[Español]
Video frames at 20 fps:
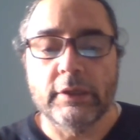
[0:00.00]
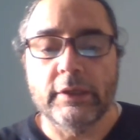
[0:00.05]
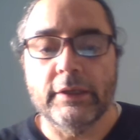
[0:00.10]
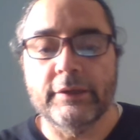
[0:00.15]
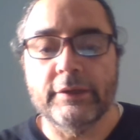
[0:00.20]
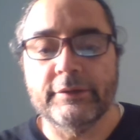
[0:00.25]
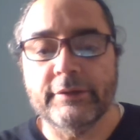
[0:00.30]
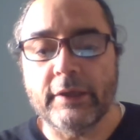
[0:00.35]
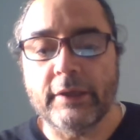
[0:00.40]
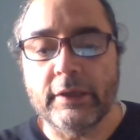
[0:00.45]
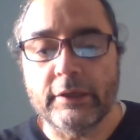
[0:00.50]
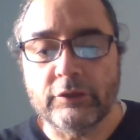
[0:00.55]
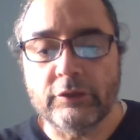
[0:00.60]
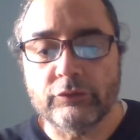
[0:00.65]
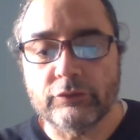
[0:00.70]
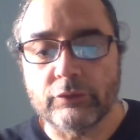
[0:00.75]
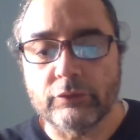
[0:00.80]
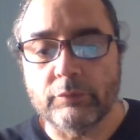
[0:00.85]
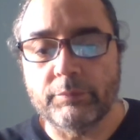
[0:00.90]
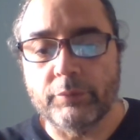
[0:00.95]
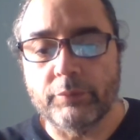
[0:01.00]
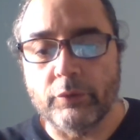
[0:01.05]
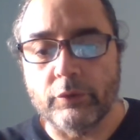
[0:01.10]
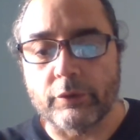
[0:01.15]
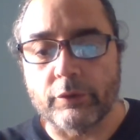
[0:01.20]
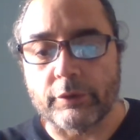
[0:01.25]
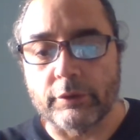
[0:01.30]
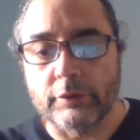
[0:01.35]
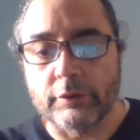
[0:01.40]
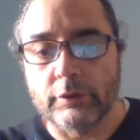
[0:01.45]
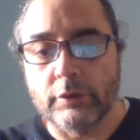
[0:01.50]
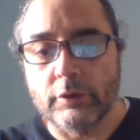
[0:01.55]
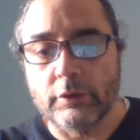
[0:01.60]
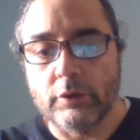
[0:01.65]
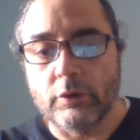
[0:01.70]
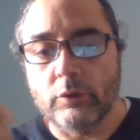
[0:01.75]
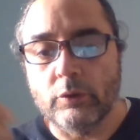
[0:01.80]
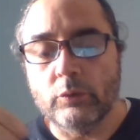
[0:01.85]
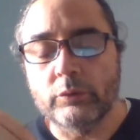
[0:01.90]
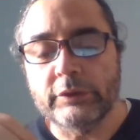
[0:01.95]
está hecho por
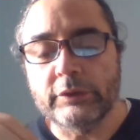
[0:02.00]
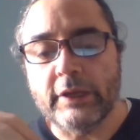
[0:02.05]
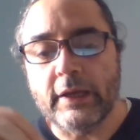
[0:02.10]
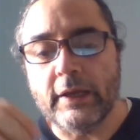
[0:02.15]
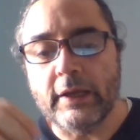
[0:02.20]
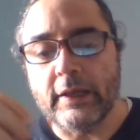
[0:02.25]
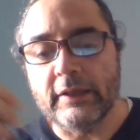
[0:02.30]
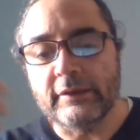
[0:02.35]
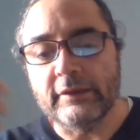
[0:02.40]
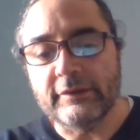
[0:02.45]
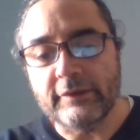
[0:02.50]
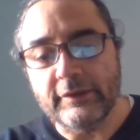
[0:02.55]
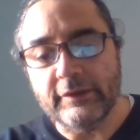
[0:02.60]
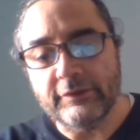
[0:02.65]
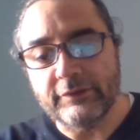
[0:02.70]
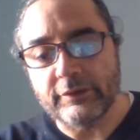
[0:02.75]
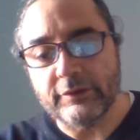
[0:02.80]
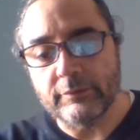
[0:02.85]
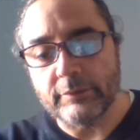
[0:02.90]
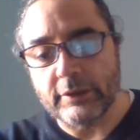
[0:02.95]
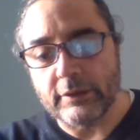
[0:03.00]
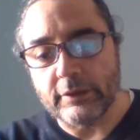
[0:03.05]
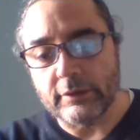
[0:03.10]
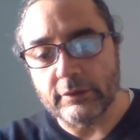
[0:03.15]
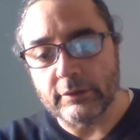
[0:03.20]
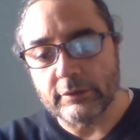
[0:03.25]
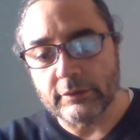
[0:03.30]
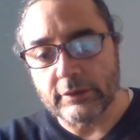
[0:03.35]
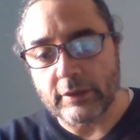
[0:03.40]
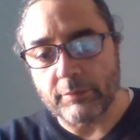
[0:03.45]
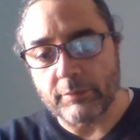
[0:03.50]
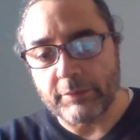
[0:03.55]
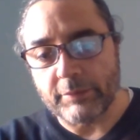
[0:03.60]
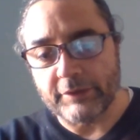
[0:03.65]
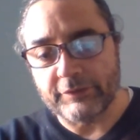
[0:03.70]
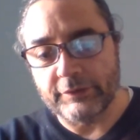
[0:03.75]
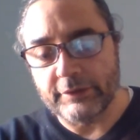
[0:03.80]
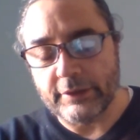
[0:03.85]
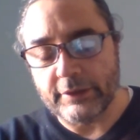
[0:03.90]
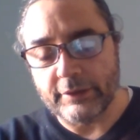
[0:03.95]
una altísima
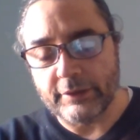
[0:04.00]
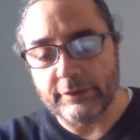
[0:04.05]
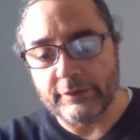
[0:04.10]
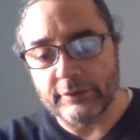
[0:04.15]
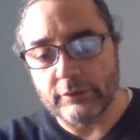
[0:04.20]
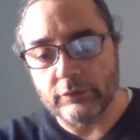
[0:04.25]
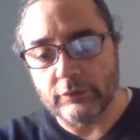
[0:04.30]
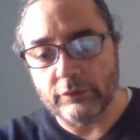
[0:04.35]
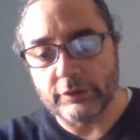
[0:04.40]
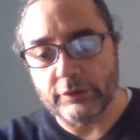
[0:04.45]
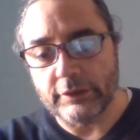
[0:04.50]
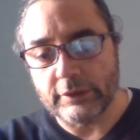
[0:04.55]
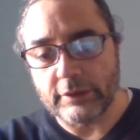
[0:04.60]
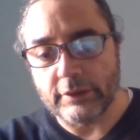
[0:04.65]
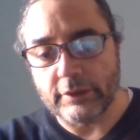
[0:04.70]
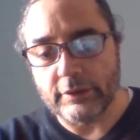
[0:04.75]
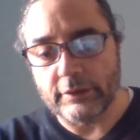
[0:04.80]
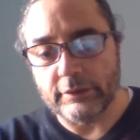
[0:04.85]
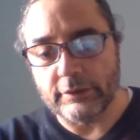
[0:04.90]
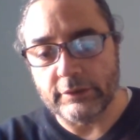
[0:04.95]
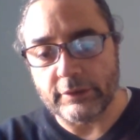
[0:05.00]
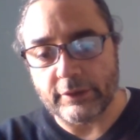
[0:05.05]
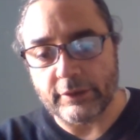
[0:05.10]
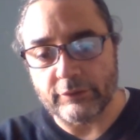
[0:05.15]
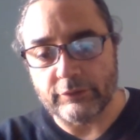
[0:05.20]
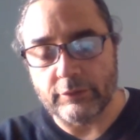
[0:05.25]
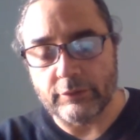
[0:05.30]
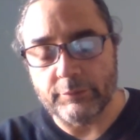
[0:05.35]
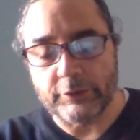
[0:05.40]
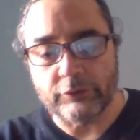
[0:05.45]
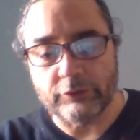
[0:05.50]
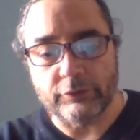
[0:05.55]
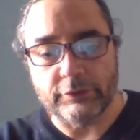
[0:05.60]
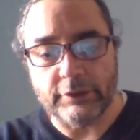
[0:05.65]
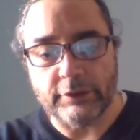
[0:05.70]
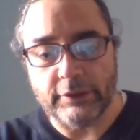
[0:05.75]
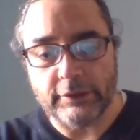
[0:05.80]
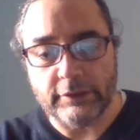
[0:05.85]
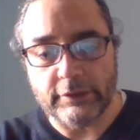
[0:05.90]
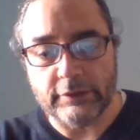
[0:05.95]
capacidad de lógica y razonamiento
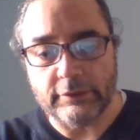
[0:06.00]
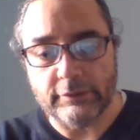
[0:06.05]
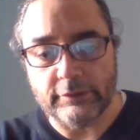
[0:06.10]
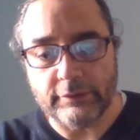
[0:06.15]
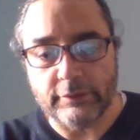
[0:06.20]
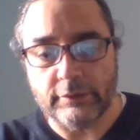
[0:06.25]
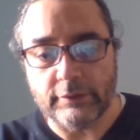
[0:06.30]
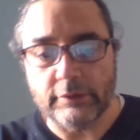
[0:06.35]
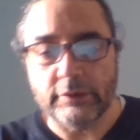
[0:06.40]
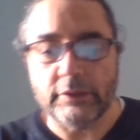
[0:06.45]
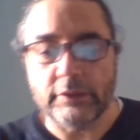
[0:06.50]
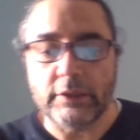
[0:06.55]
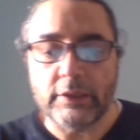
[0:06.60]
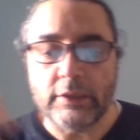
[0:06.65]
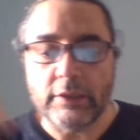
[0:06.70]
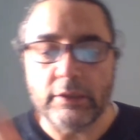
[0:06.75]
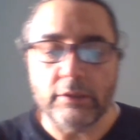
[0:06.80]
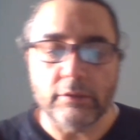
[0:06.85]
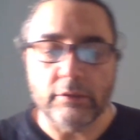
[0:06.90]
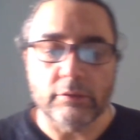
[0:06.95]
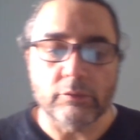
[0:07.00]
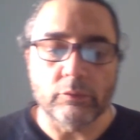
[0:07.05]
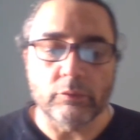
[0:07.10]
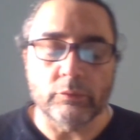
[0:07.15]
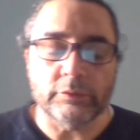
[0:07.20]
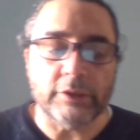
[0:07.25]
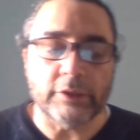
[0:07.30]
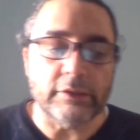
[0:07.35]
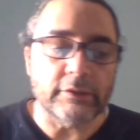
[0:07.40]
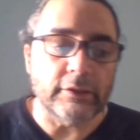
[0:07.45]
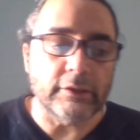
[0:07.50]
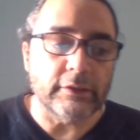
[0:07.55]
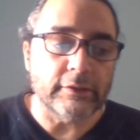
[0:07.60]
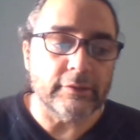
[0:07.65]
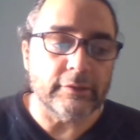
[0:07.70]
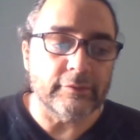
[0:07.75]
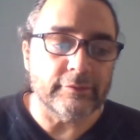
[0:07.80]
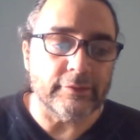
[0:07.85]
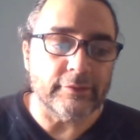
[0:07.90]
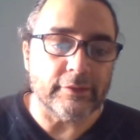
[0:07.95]
inteligente y una
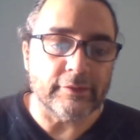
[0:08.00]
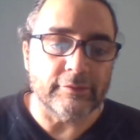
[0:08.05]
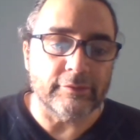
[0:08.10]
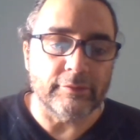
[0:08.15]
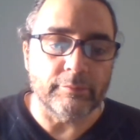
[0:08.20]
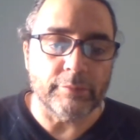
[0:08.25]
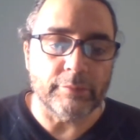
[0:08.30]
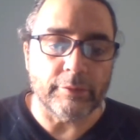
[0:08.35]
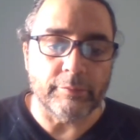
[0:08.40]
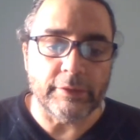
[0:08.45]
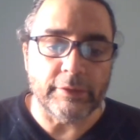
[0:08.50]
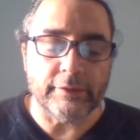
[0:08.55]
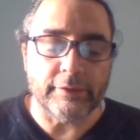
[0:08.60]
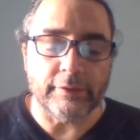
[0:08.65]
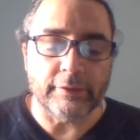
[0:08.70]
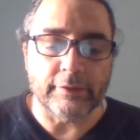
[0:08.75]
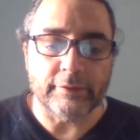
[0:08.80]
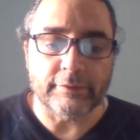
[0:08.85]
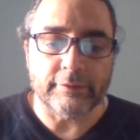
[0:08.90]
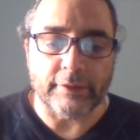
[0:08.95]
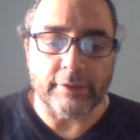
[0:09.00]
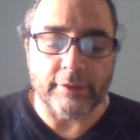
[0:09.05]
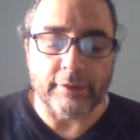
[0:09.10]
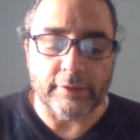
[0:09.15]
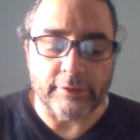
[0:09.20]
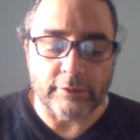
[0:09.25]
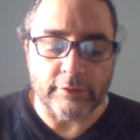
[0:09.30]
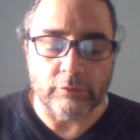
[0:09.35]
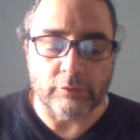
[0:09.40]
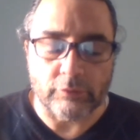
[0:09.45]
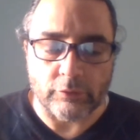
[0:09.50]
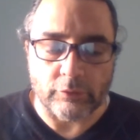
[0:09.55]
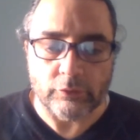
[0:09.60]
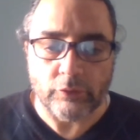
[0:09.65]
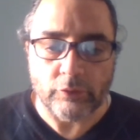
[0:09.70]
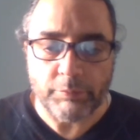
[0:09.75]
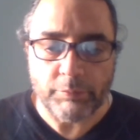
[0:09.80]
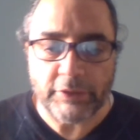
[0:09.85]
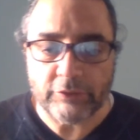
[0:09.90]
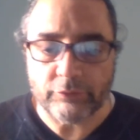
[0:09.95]
inteligencia que simplemente está con
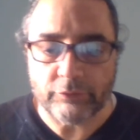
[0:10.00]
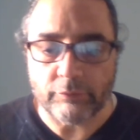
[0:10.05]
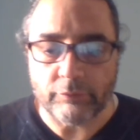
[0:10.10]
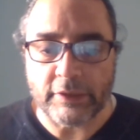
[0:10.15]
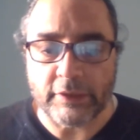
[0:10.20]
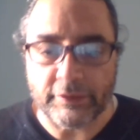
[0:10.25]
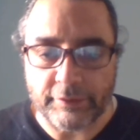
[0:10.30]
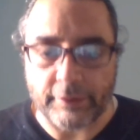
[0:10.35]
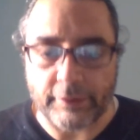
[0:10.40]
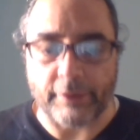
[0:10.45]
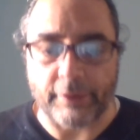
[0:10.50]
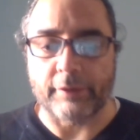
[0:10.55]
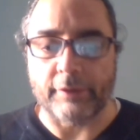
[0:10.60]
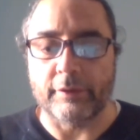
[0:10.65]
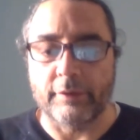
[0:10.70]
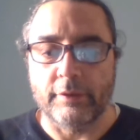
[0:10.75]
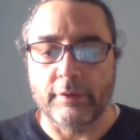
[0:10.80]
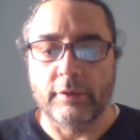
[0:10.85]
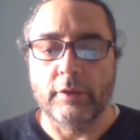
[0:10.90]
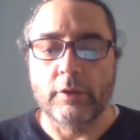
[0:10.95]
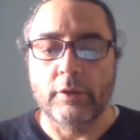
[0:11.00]
los pies sobre la tierra,